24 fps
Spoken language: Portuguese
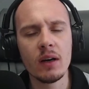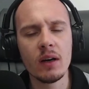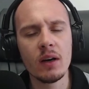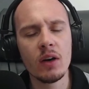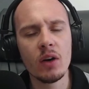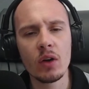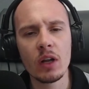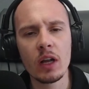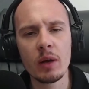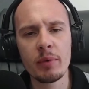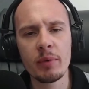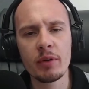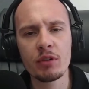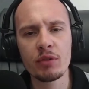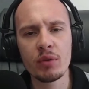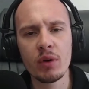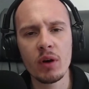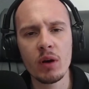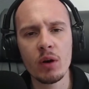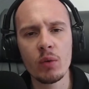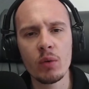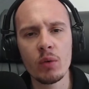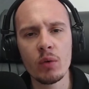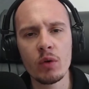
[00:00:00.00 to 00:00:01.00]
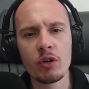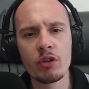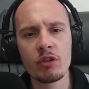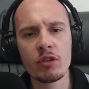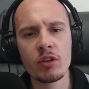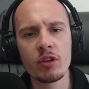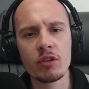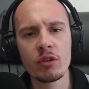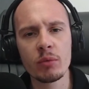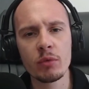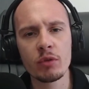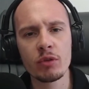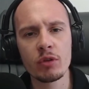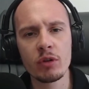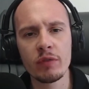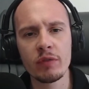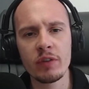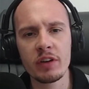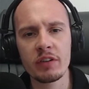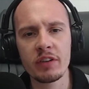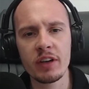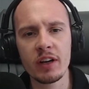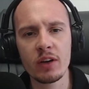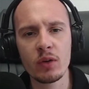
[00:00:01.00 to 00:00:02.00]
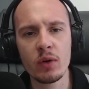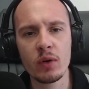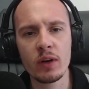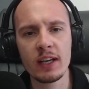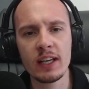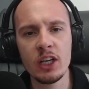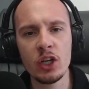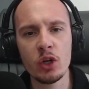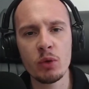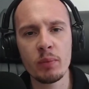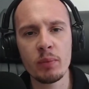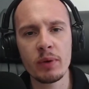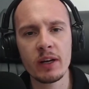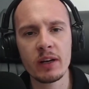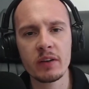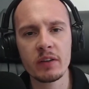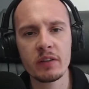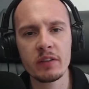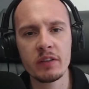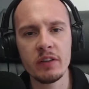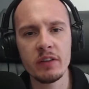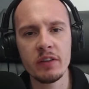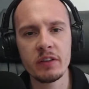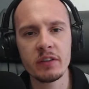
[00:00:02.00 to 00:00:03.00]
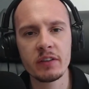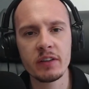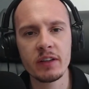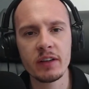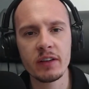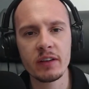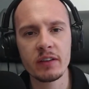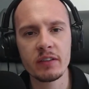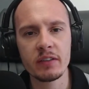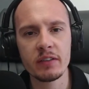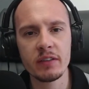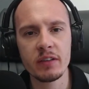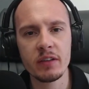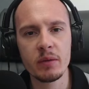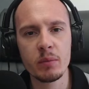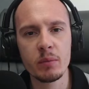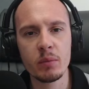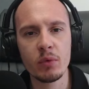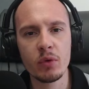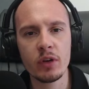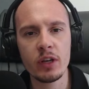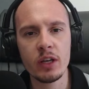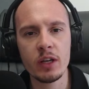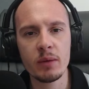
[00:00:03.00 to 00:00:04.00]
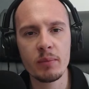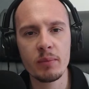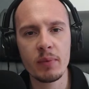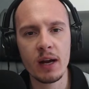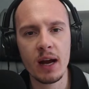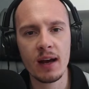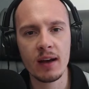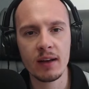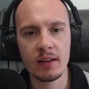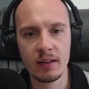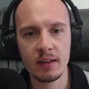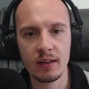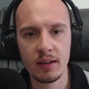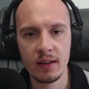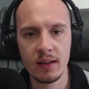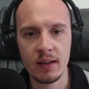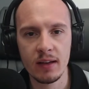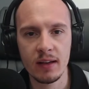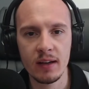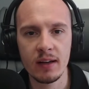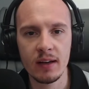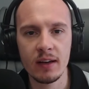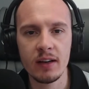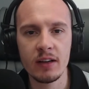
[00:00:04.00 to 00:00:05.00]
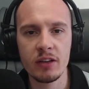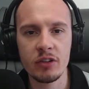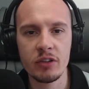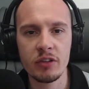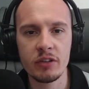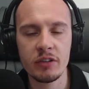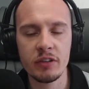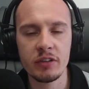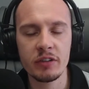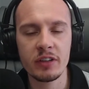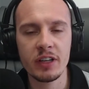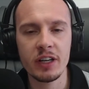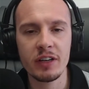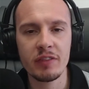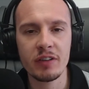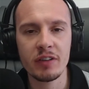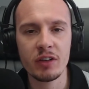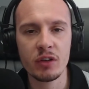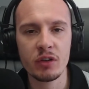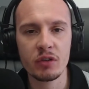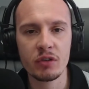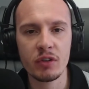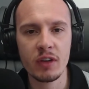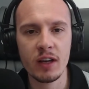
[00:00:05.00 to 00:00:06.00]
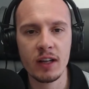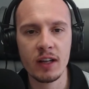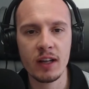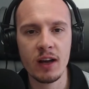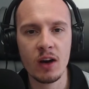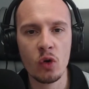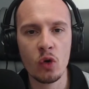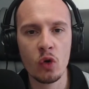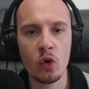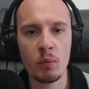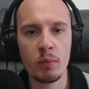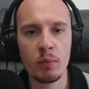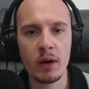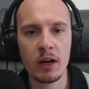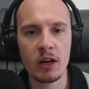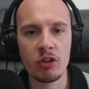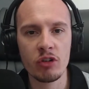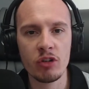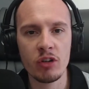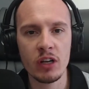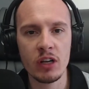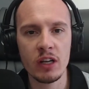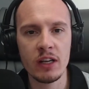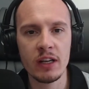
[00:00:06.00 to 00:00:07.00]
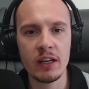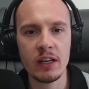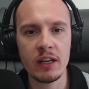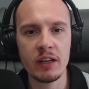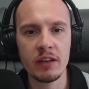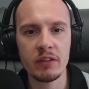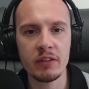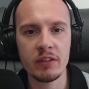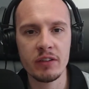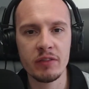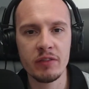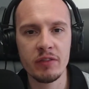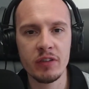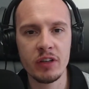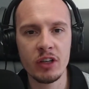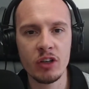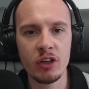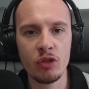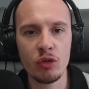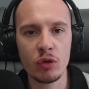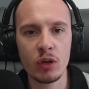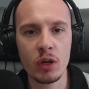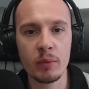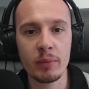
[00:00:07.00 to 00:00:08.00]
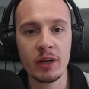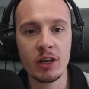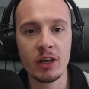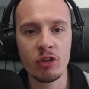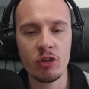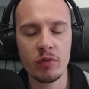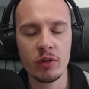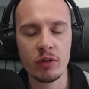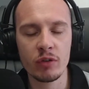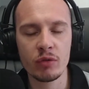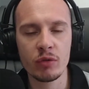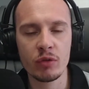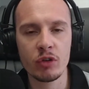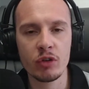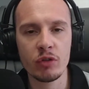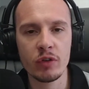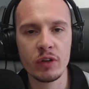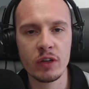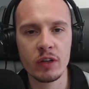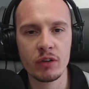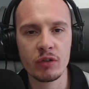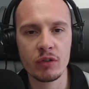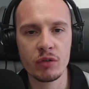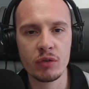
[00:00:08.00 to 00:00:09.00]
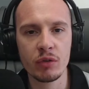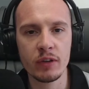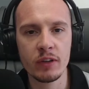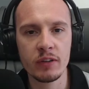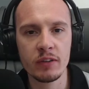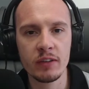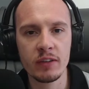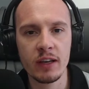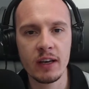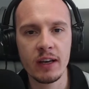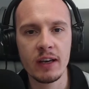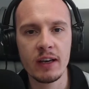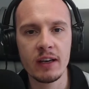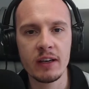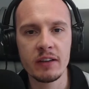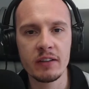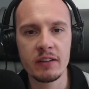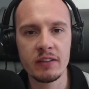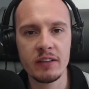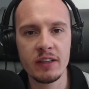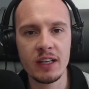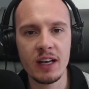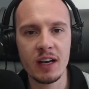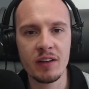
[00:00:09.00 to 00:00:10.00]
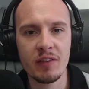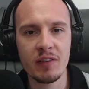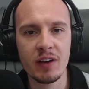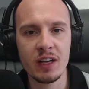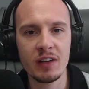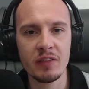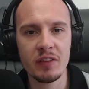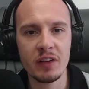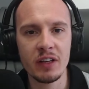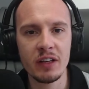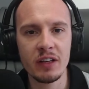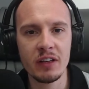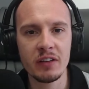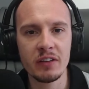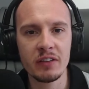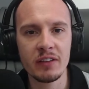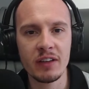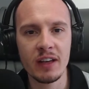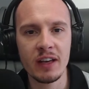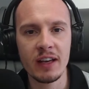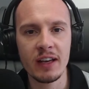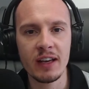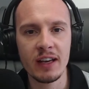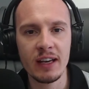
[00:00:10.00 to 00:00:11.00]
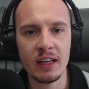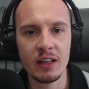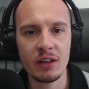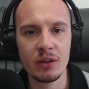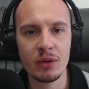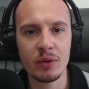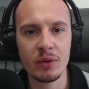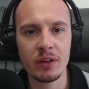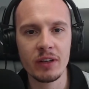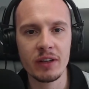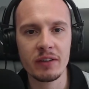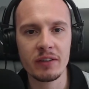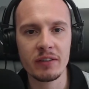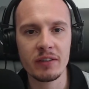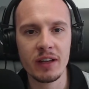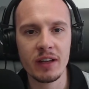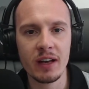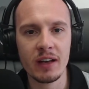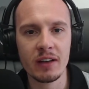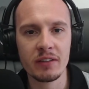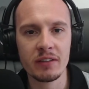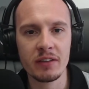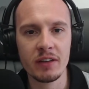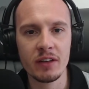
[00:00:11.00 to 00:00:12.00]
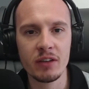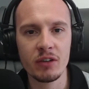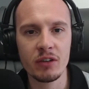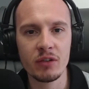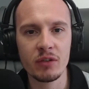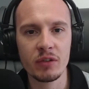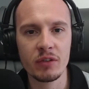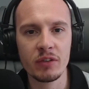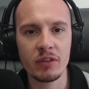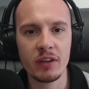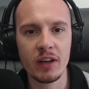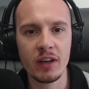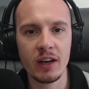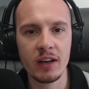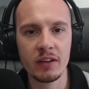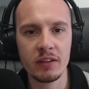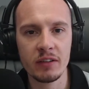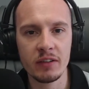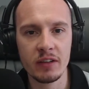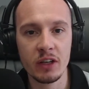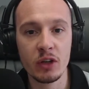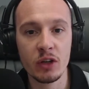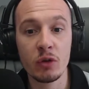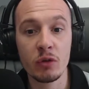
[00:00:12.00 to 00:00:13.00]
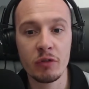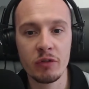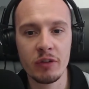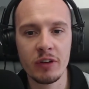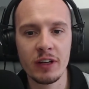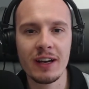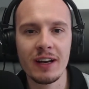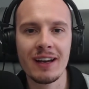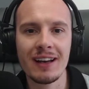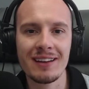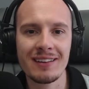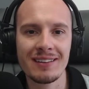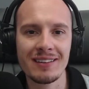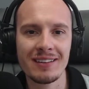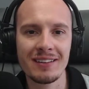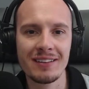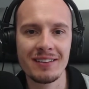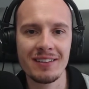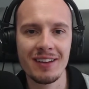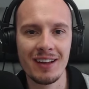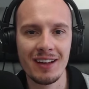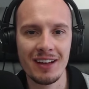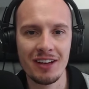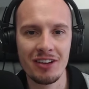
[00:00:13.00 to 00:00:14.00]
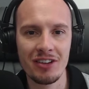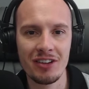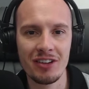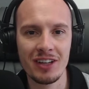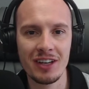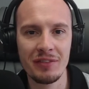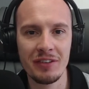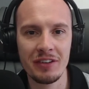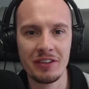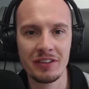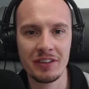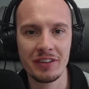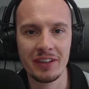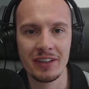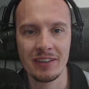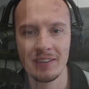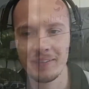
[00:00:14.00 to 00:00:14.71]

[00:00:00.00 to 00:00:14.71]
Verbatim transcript: Olá pessoal, hoje nós vamos conversar com a quiropraxista Simone Brart. Antes, se inscreva em nosso canal, compartilhe esse vídeo, também ative as notificações, siga Vale Feliz em todas as redes sociais e confira essa excelente entrevista.